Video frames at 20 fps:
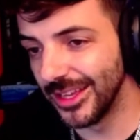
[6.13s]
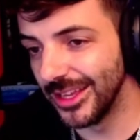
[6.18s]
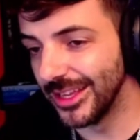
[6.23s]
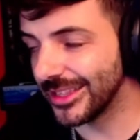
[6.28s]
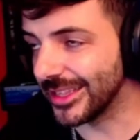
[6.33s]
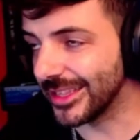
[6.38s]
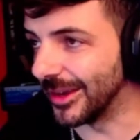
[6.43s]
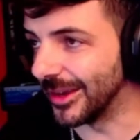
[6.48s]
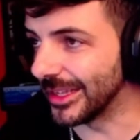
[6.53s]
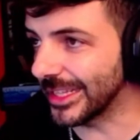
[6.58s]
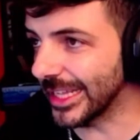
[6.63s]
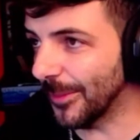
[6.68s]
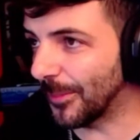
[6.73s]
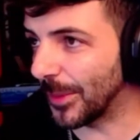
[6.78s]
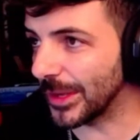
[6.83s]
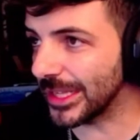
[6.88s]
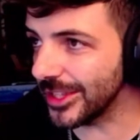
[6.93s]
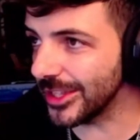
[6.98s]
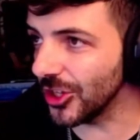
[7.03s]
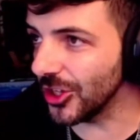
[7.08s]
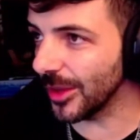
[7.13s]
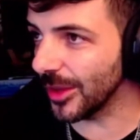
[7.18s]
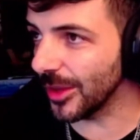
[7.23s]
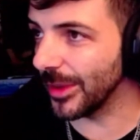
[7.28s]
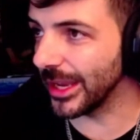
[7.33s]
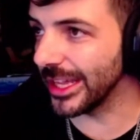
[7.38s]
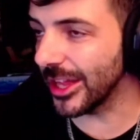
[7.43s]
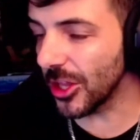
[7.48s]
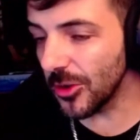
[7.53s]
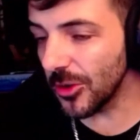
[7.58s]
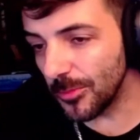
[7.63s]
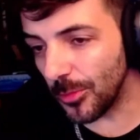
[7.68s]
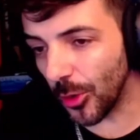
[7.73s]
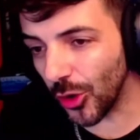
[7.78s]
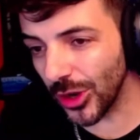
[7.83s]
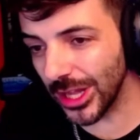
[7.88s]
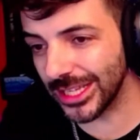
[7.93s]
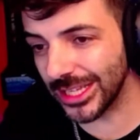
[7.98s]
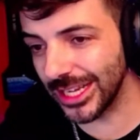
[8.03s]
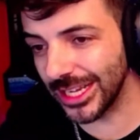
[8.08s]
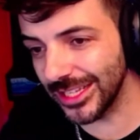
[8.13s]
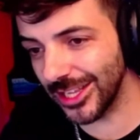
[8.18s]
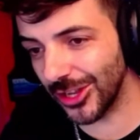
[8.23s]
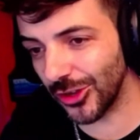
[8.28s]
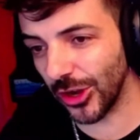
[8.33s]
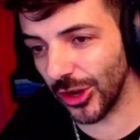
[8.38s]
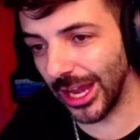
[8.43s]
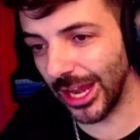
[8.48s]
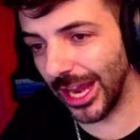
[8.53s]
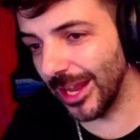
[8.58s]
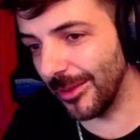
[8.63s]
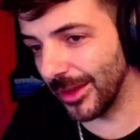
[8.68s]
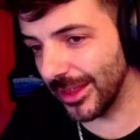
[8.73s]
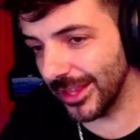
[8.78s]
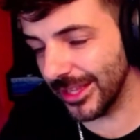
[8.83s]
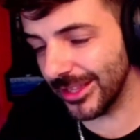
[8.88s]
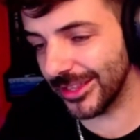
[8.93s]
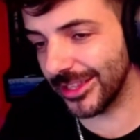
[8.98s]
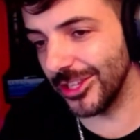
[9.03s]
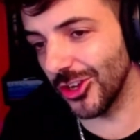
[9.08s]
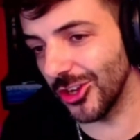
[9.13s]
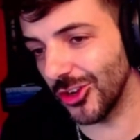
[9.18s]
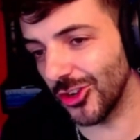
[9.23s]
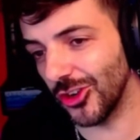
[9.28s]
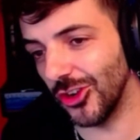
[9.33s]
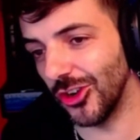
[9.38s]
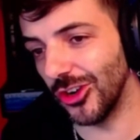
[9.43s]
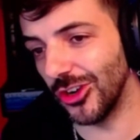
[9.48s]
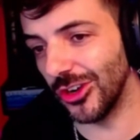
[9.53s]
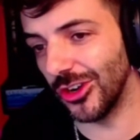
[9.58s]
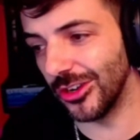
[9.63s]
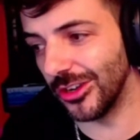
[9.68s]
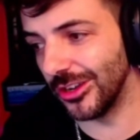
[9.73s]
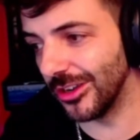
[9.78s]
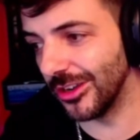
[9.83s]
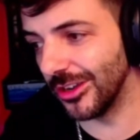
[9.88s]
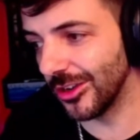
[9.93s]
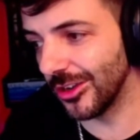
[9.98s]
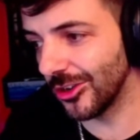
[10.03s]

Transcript: ¿Sabéis qué pasa, tío? Que me quitan un poco las ganas de rolear a veces, tío, con.